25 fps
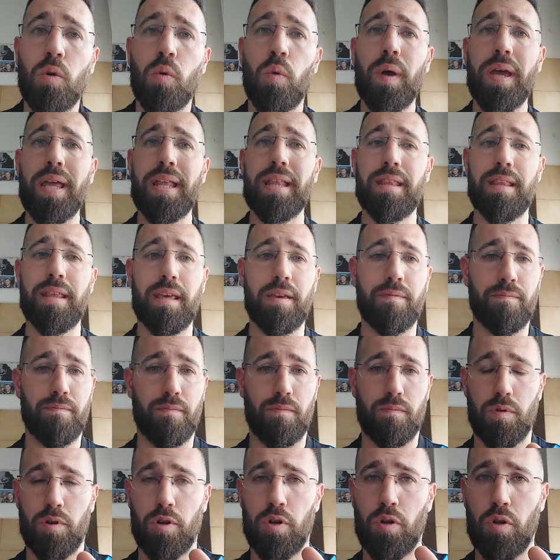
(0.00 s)
Quindi
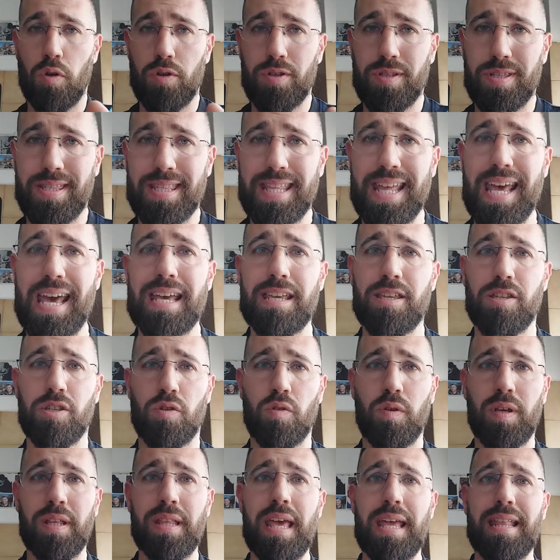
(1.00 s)
lo
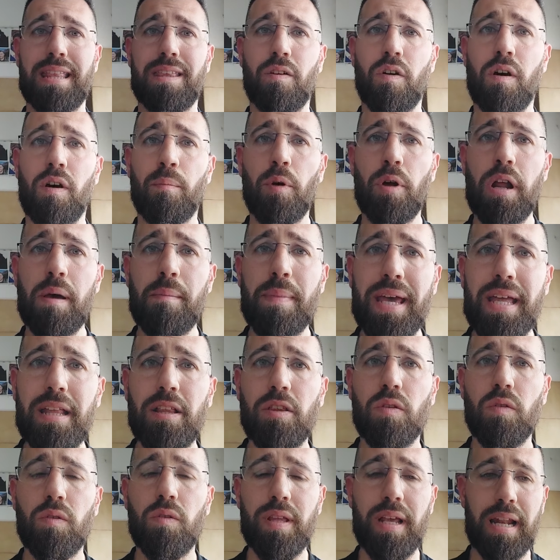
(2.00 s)
stesso identico
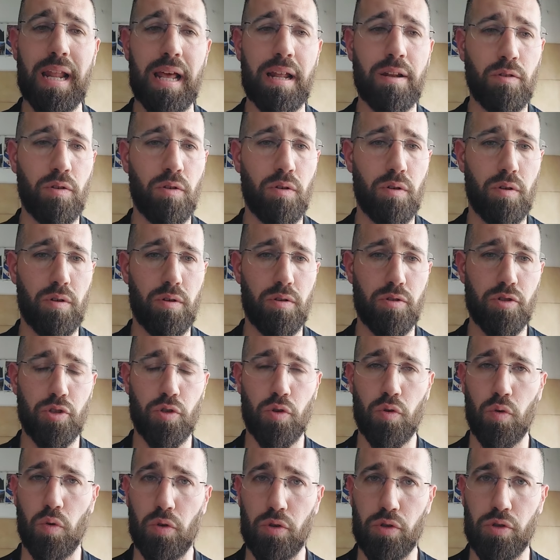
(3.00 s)
abbonamento dell'anno
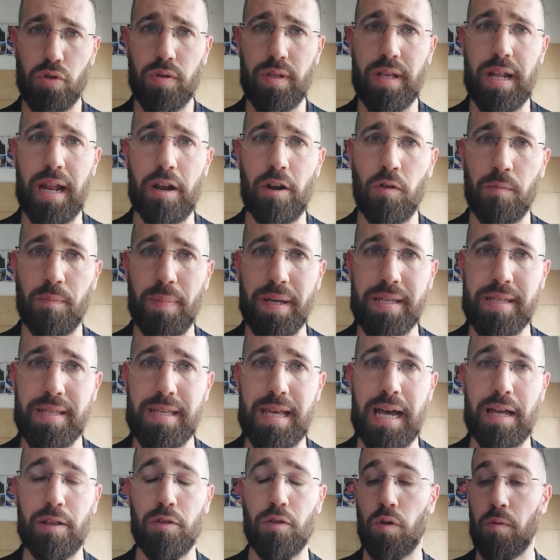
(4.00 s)
scorso, dell'anno
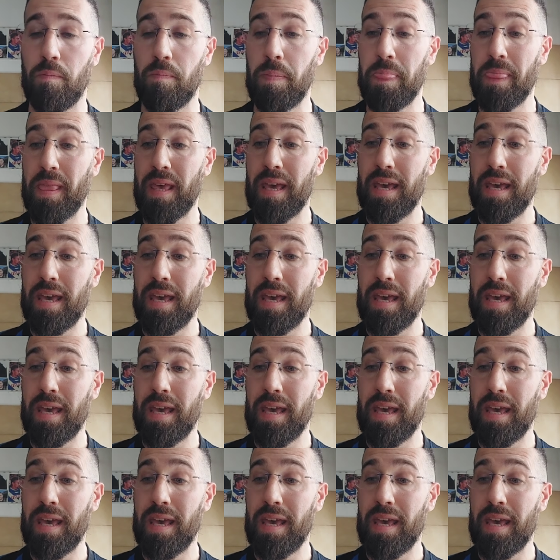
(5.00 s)
passato.